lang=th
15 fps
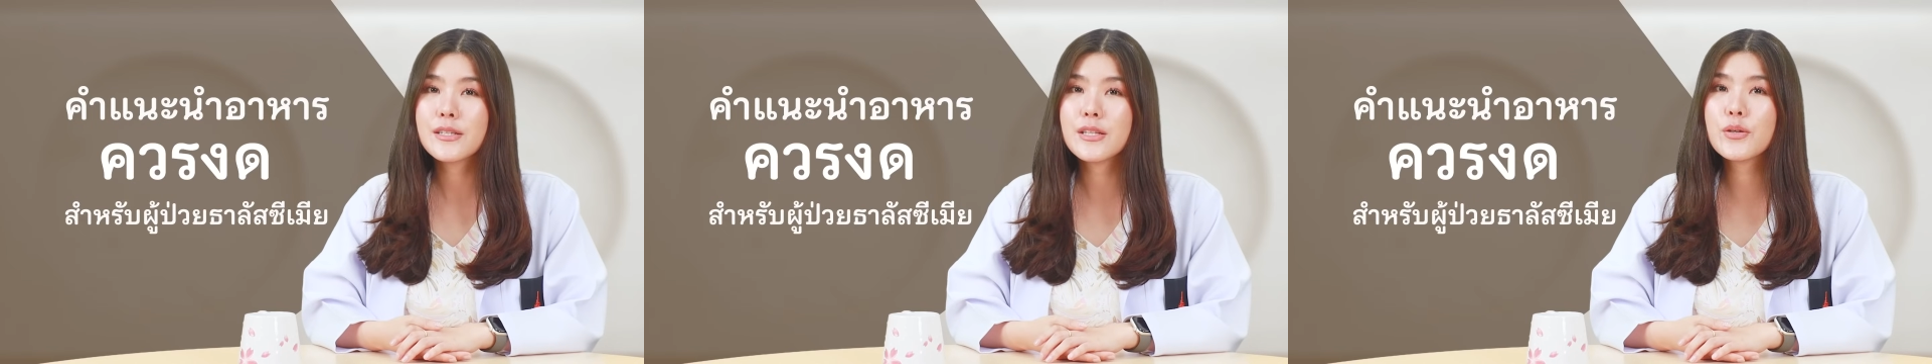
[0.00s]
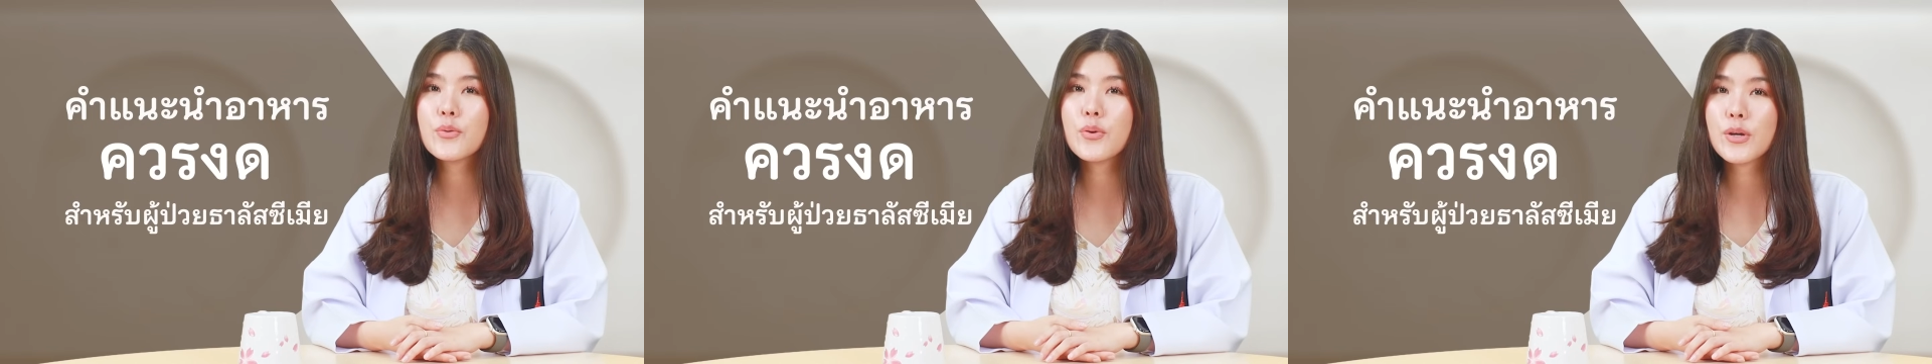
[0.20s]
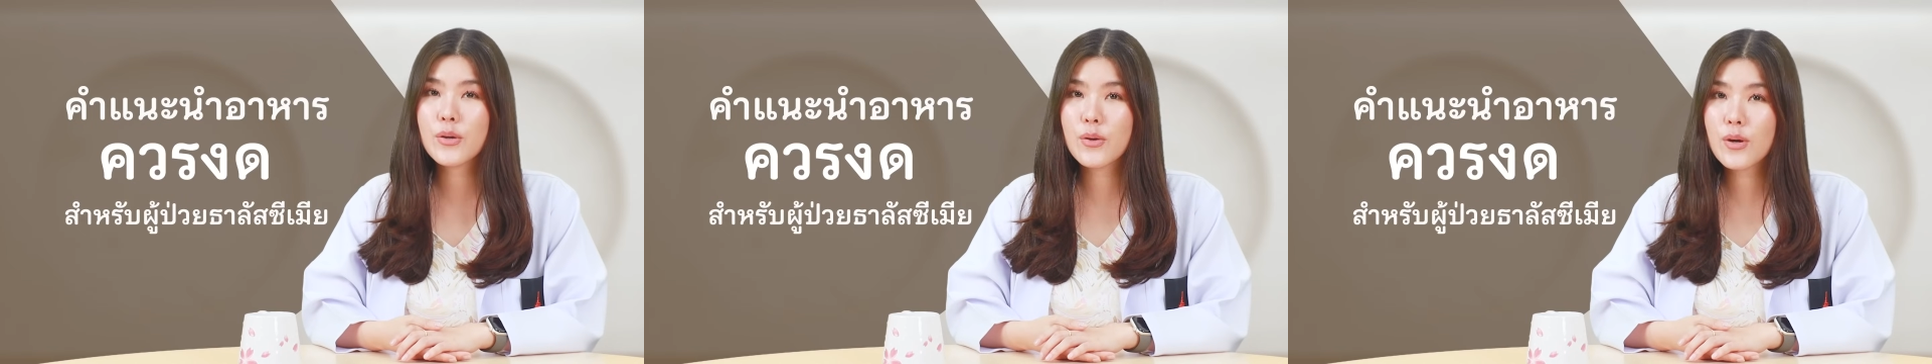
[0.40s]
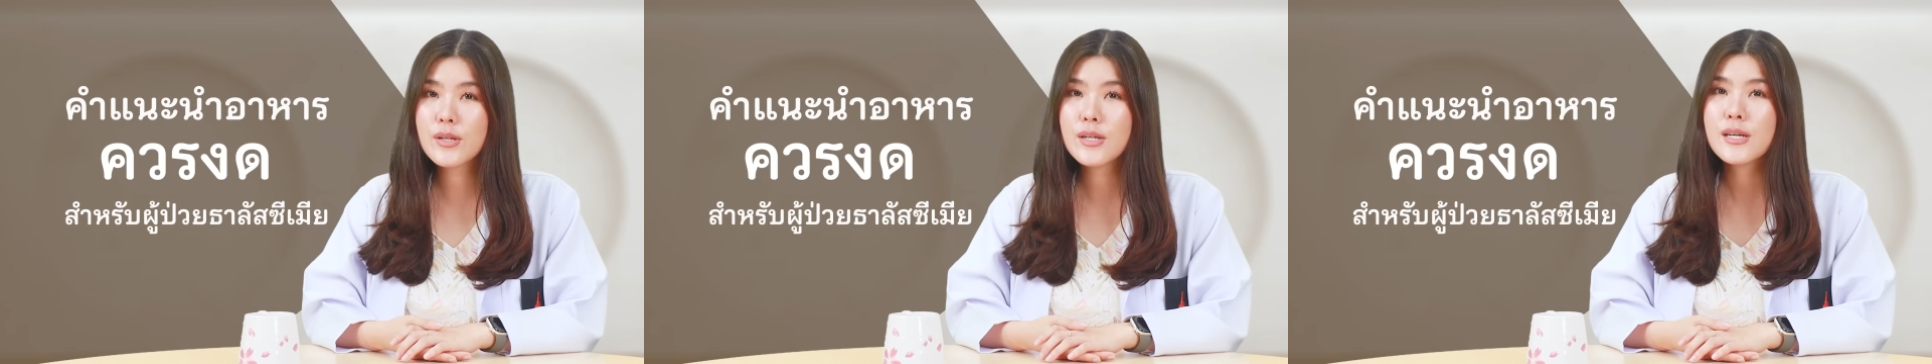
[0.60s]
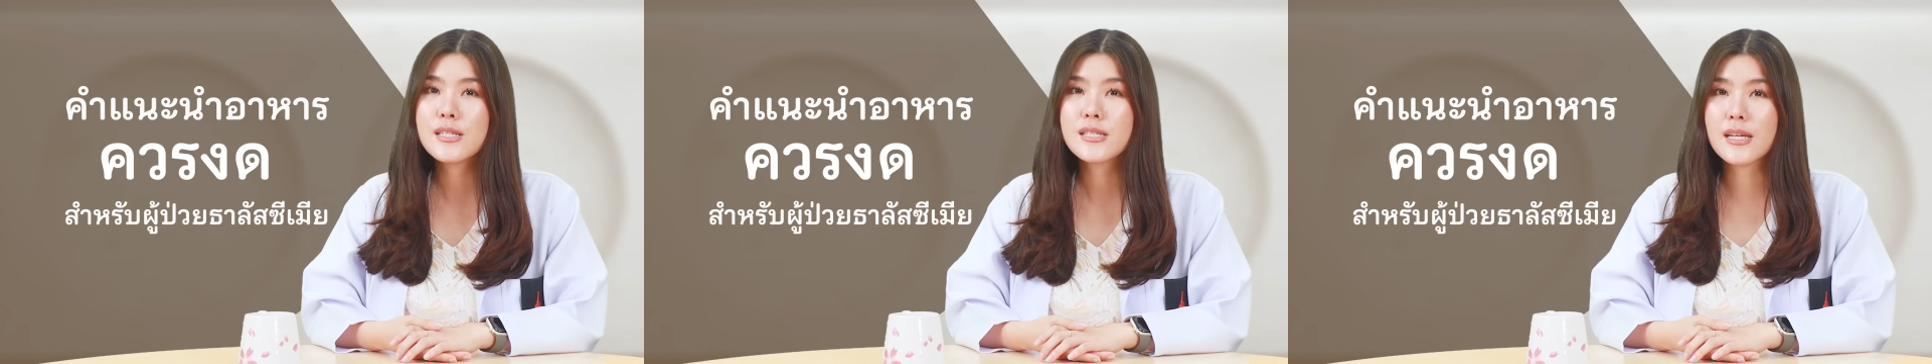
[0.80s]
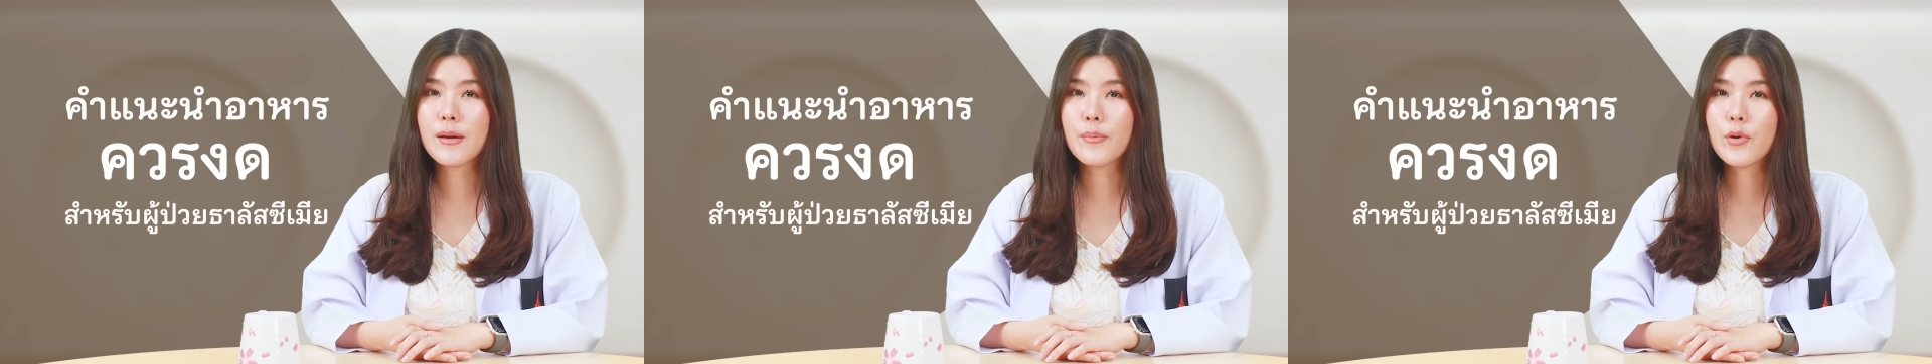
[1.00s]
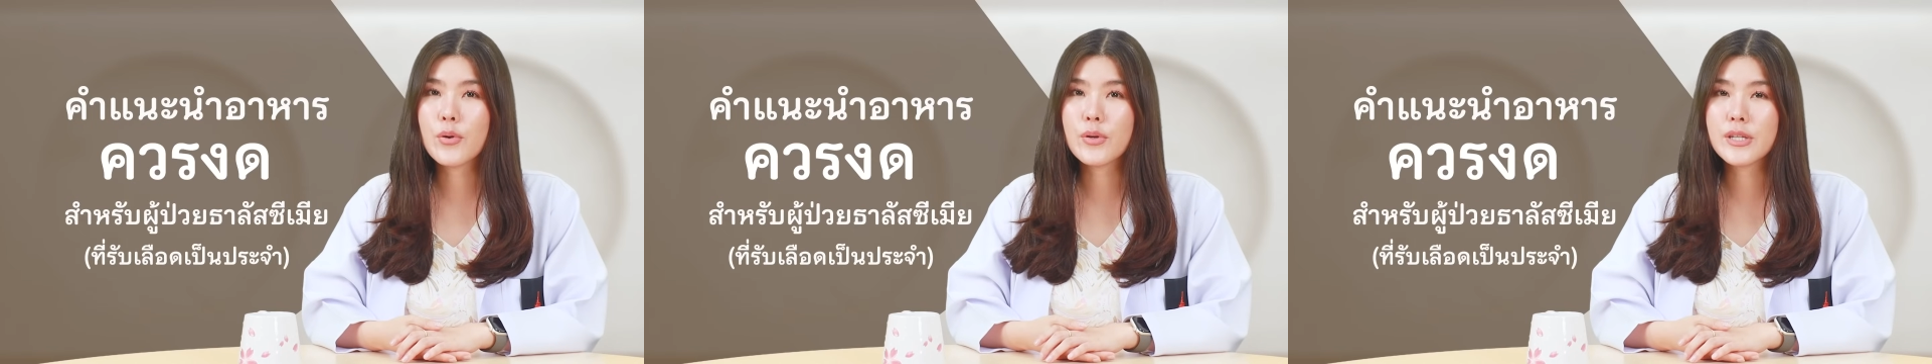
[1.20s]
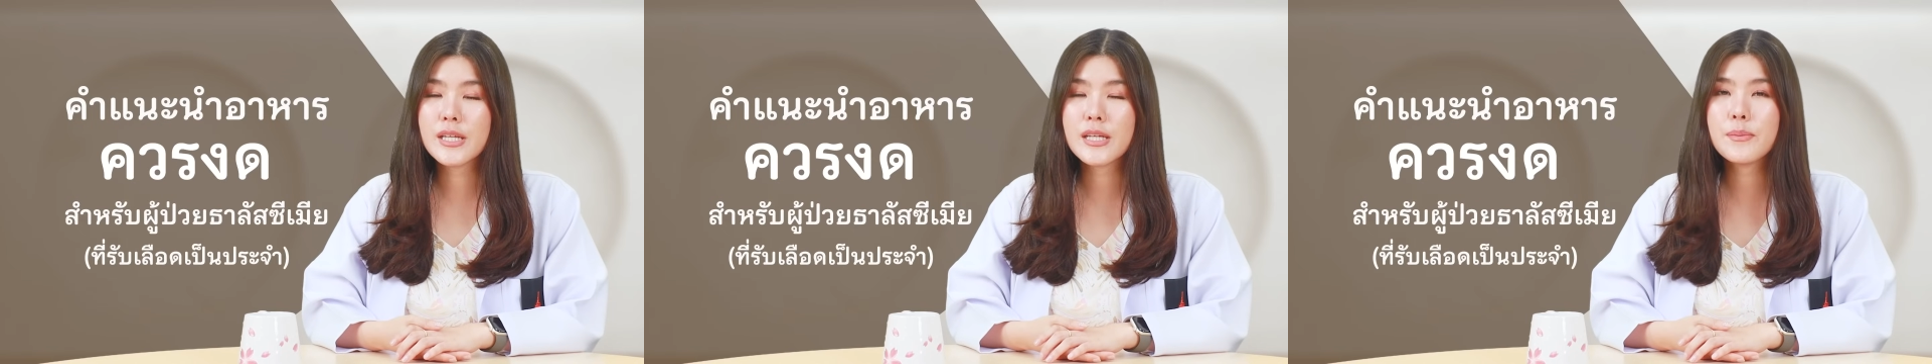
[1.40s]
ที่ควรงดสำหรับค
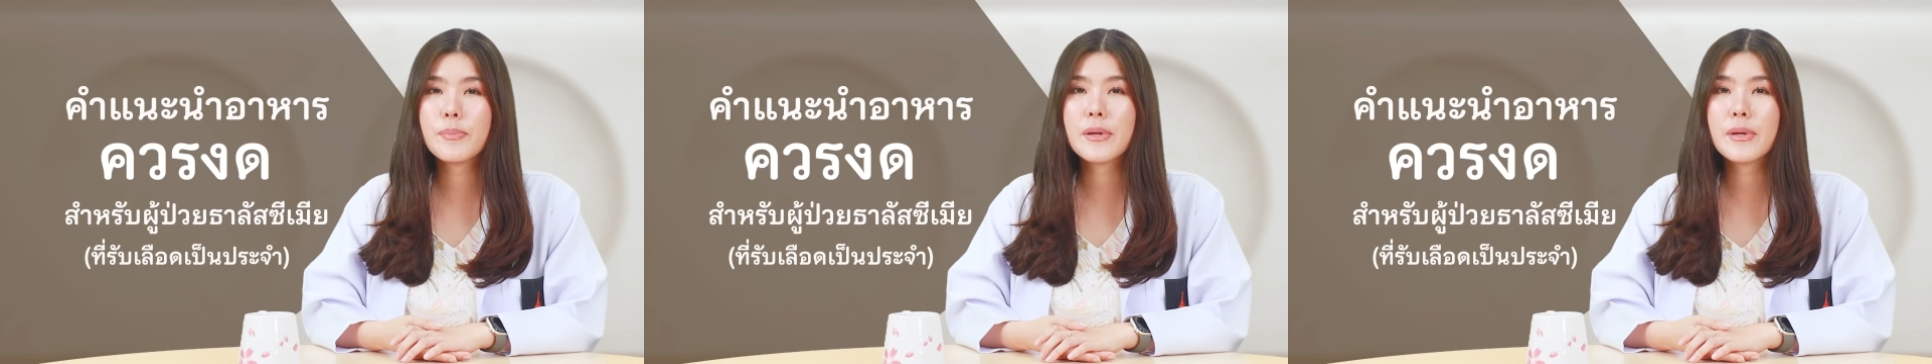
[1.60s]
นที่